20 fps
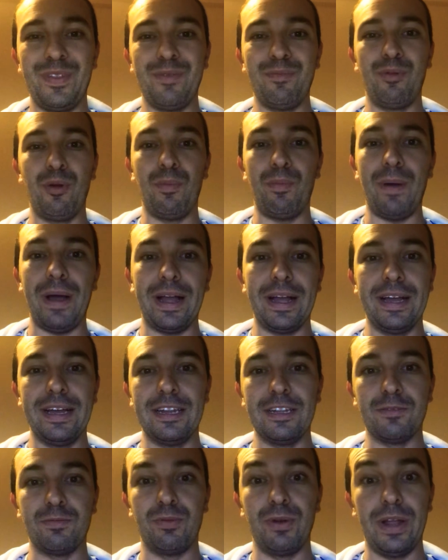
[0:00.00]

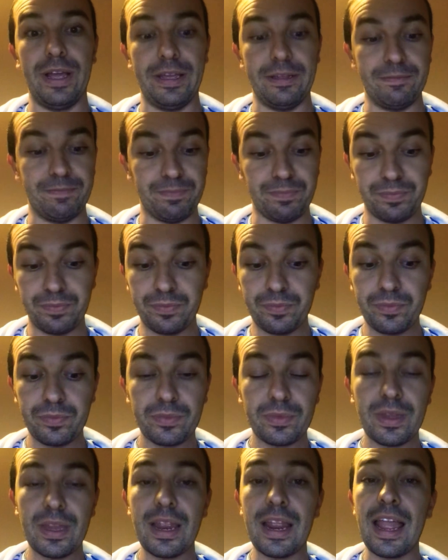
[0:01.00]
propagandas por aí
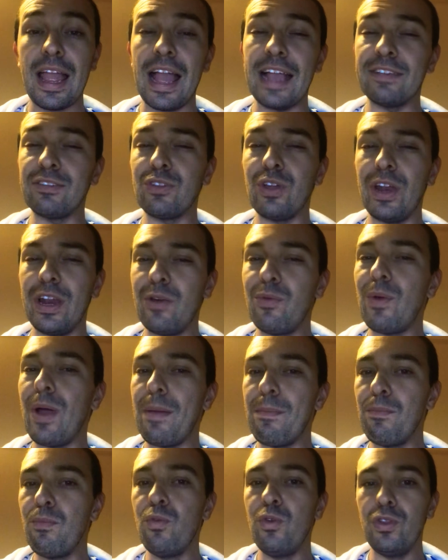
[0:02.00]
a história não
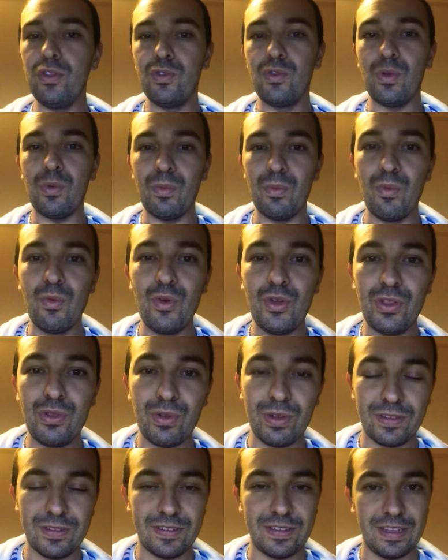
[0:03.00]
é muito
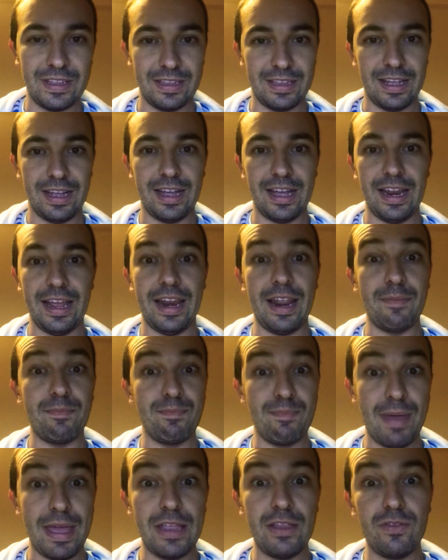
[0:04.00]
muito assim tá galera é
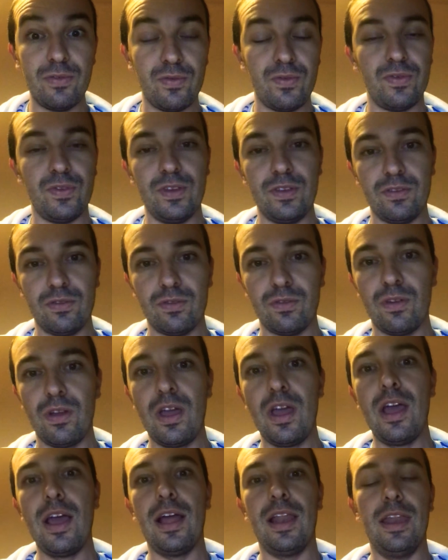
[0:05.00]
bem difícil
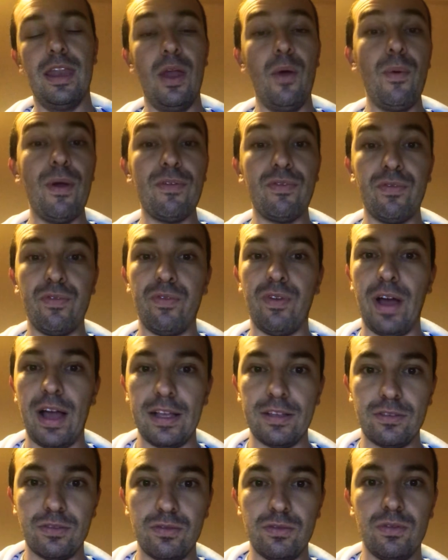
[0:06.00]
não é
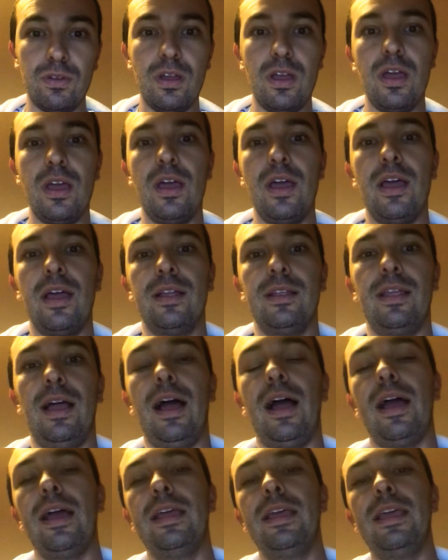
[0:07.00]
fácil
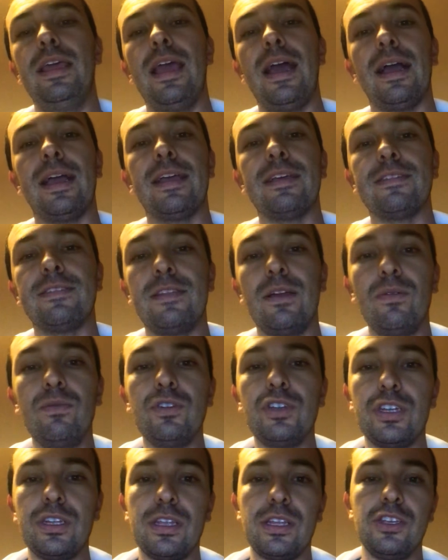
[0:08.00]
Tá? E a questão
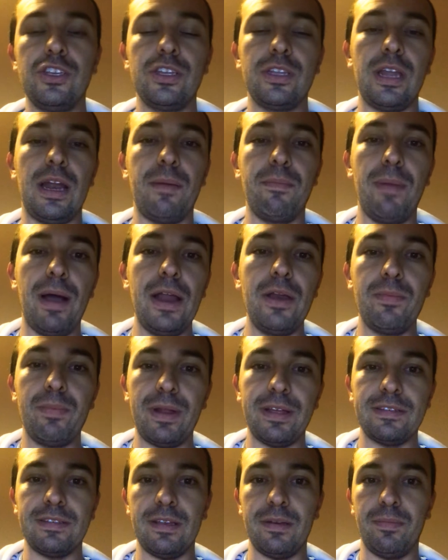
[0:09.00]
de, de trabalho
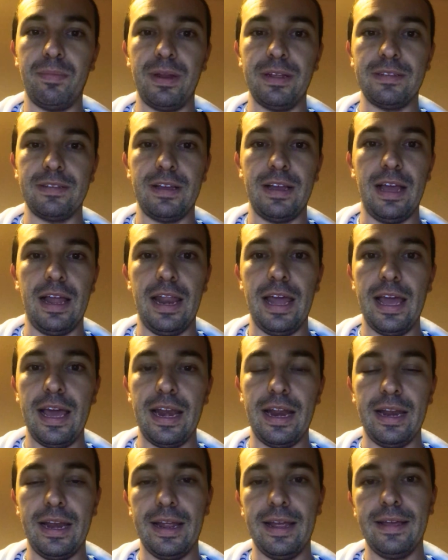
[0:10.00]
para essa, essa
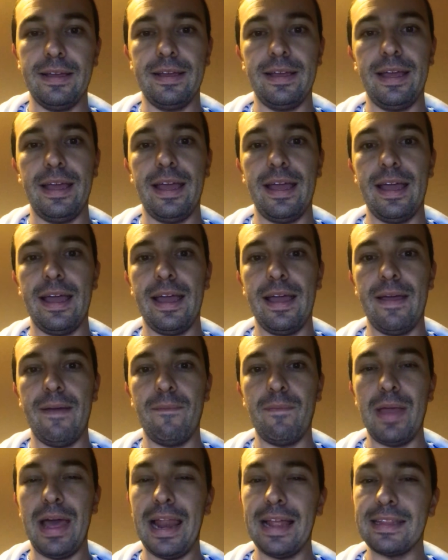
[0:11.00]
galera, né,
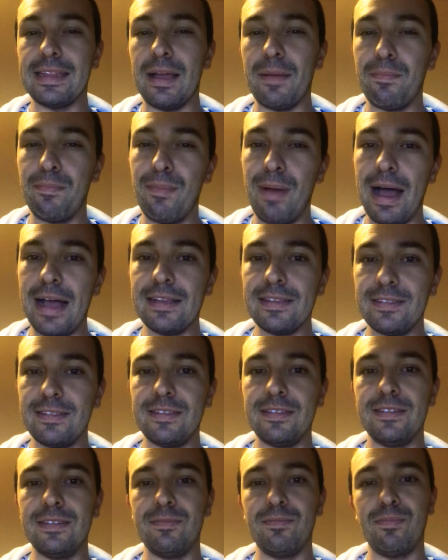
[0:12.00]
é, ela tá
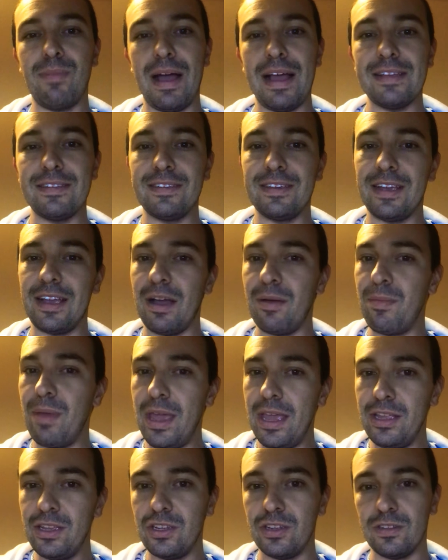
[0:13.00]
base,
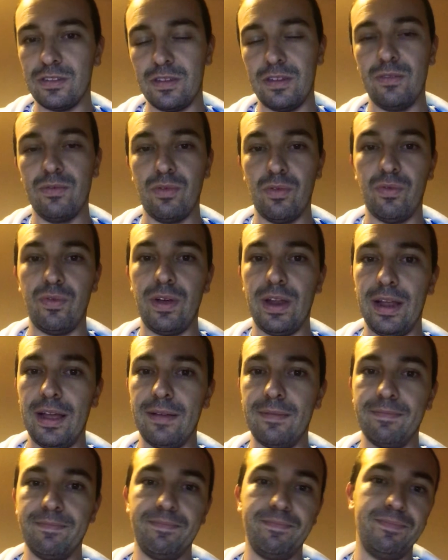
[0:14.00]
basicamente, assim, vou
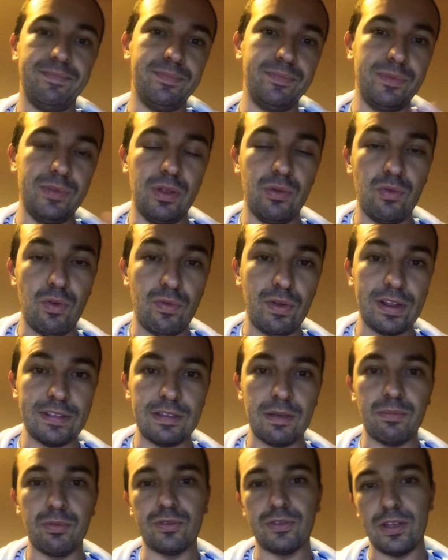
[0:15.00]
falar, não vou falar
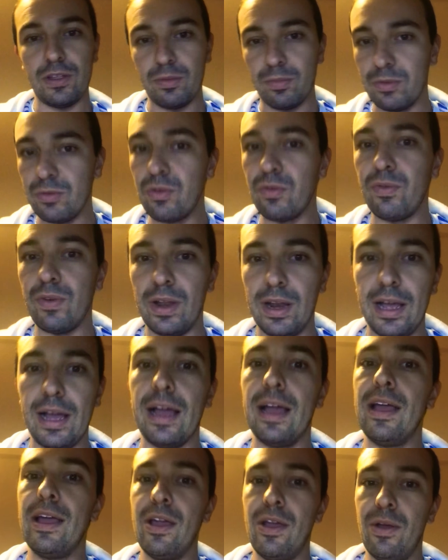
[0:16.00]
100%, mas vou
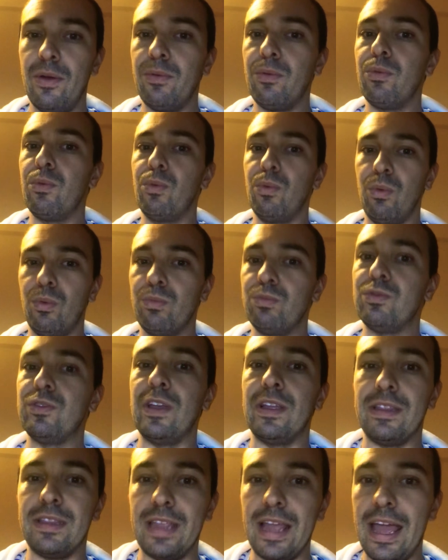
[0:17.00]
falar
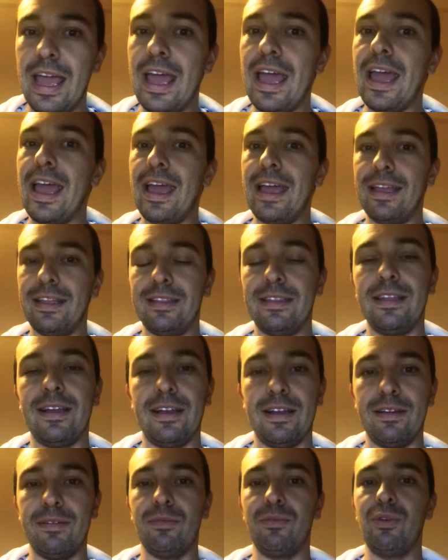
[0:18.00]
70%,
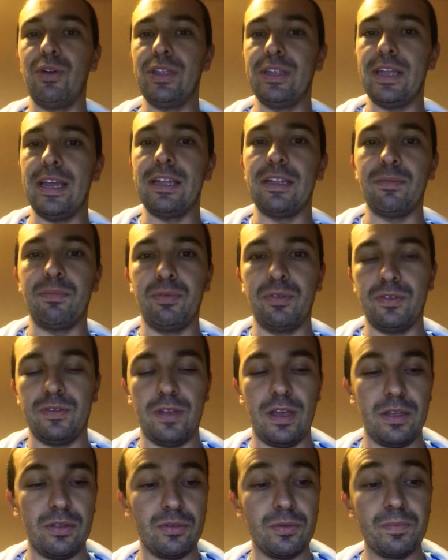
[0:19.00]

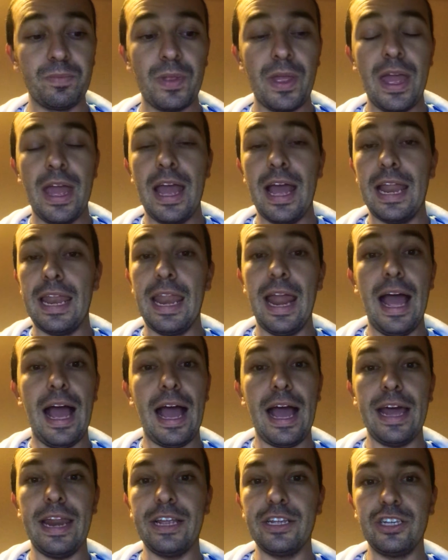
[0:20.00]
80% na
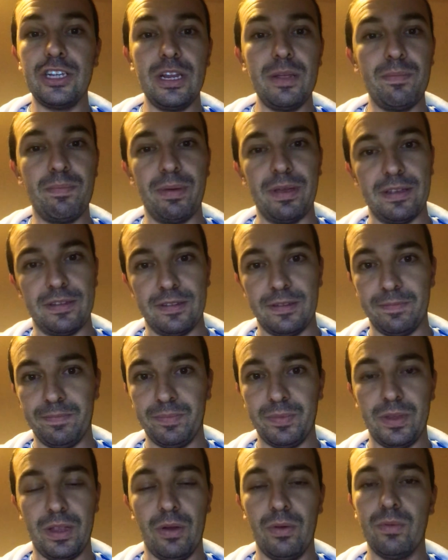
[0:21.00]
área de limpeza.
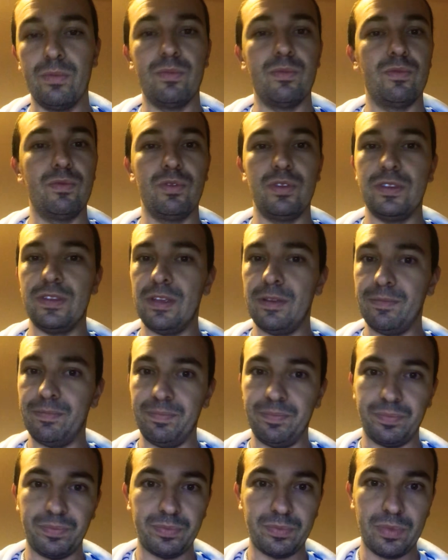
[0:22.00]
Então, você
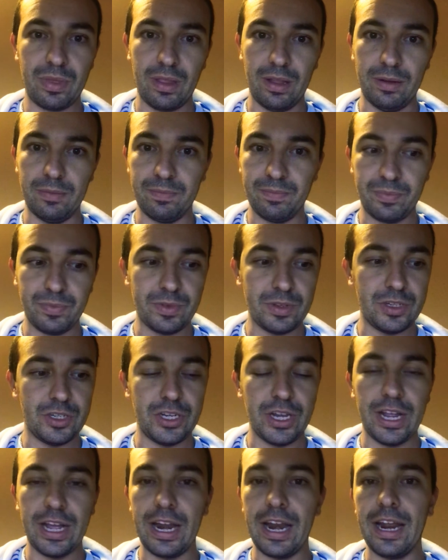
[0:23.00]

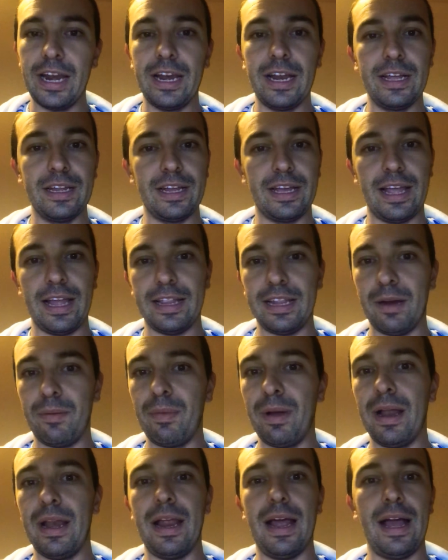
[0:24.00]
chega na Irlanda, quer
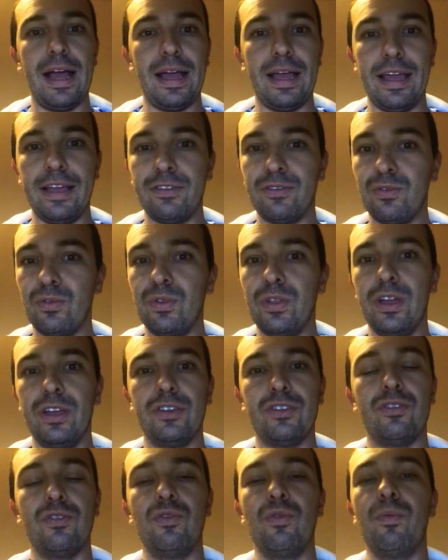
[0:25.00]
trabalhar, é
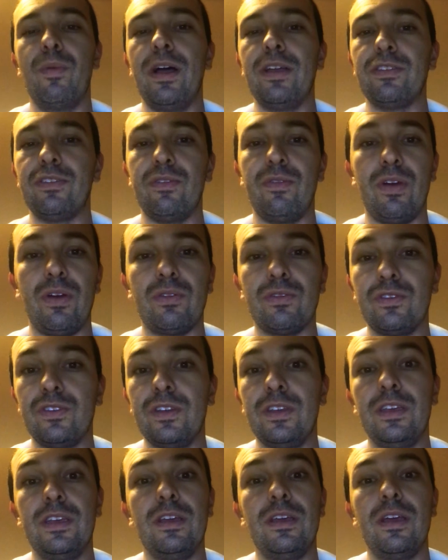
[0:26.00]
estudante e tudo mais, você vai
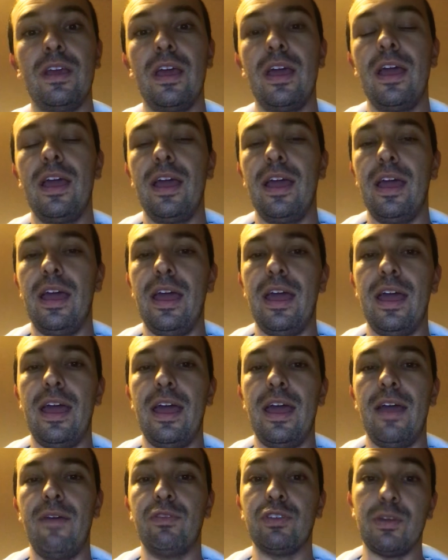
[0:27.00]
conseguir.
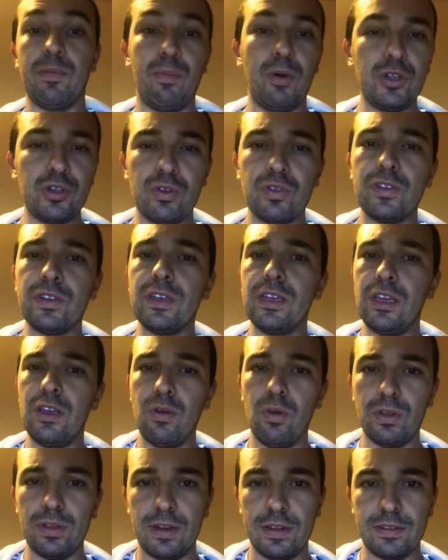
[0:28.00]
É, você pode conseguir
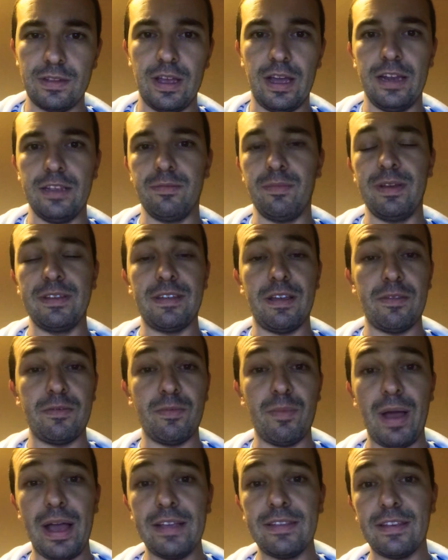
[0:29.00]
em outras áreas, mas as
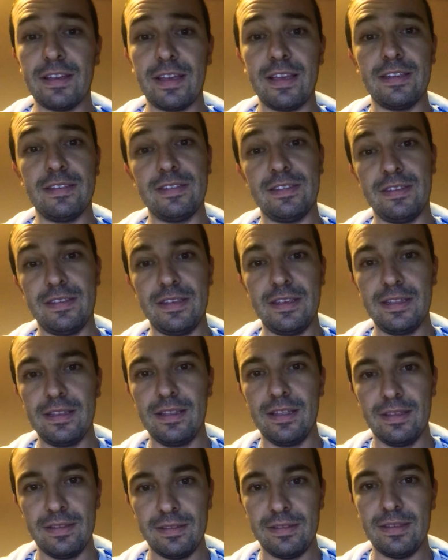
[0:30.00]
mais
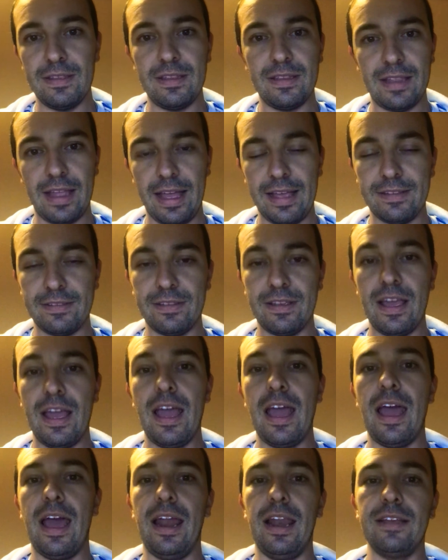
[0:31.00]
aquecidas em tese,
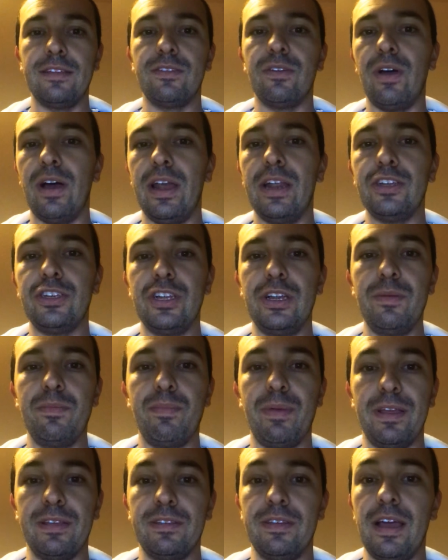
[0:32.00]
elas são áreas de
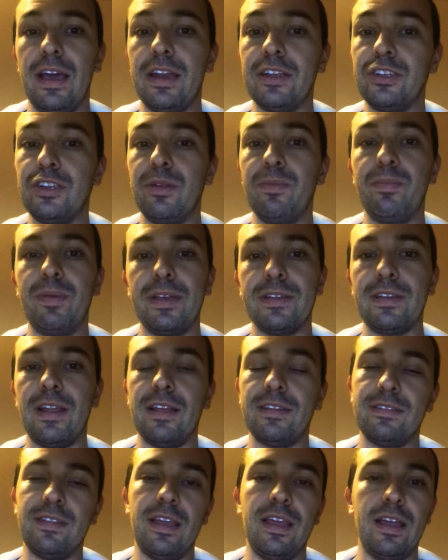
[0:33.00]
limpeza. E áreas de limpeza
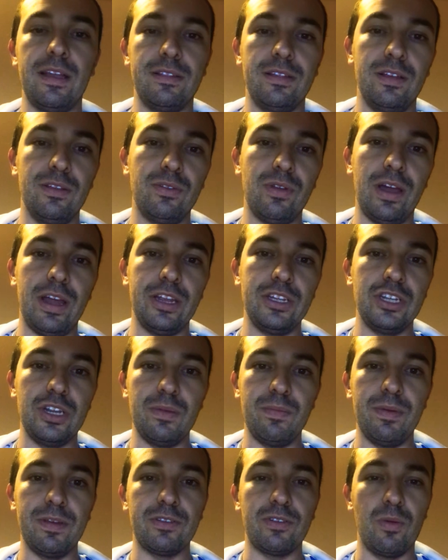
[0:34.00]
elas têm, é tanto a área de
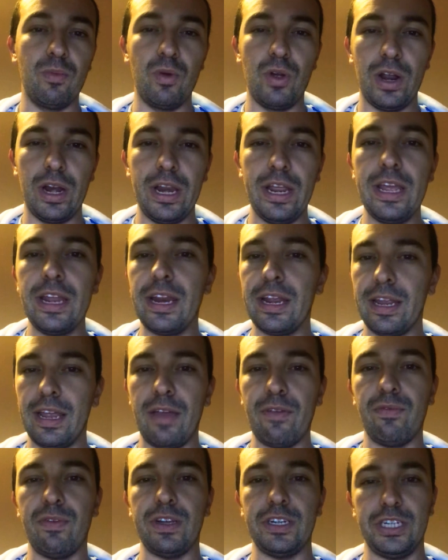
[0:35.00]
limpeza como cleaner,
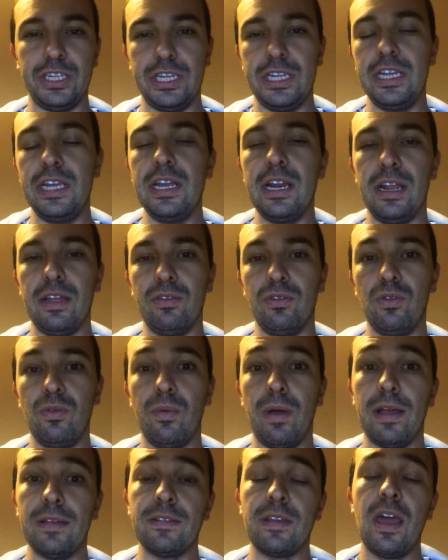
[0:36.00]
que é faxina e tudo
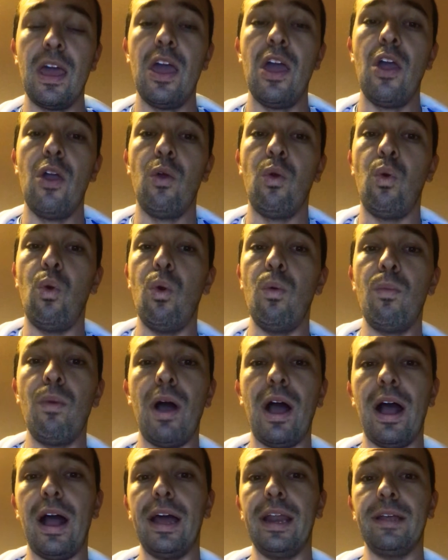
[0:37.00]
mais, como
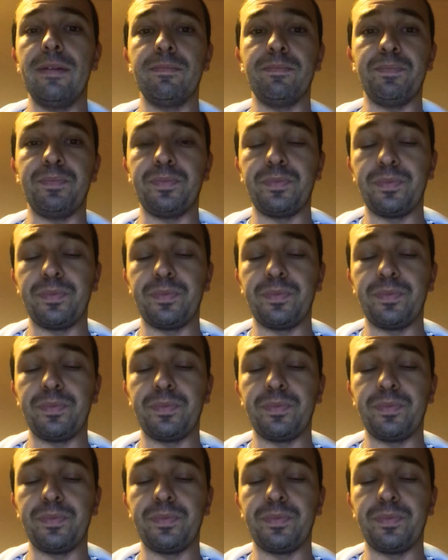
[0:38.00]
a área